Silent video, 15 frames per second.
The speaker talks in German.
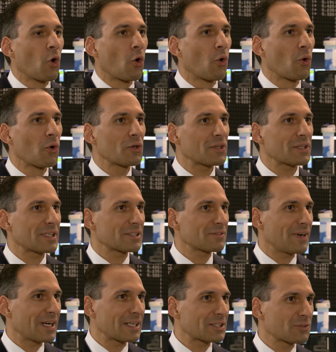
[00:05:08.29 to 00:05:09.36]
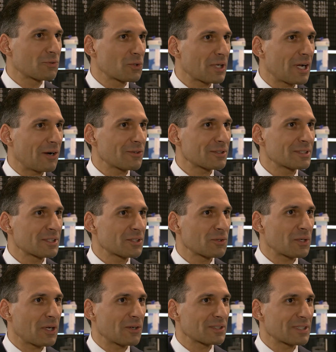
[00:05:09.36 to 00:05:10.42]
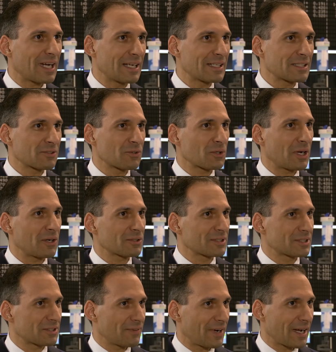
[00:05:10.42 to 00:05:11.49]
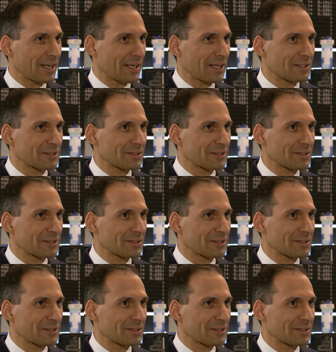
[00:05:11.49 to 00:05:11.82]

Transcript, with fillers: und das war 2000, 2001, 2002.